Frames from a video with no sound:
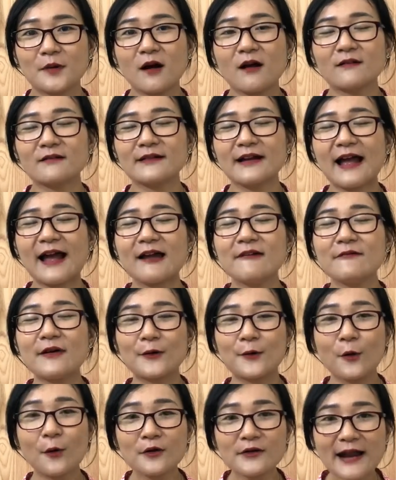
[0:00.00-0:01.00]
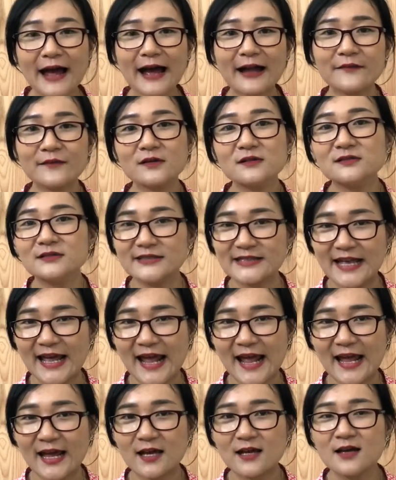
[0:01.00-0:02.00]
con cái và đối đãi với người
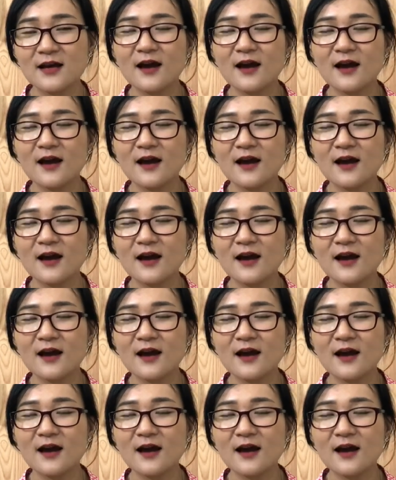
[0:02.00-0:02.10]
nhà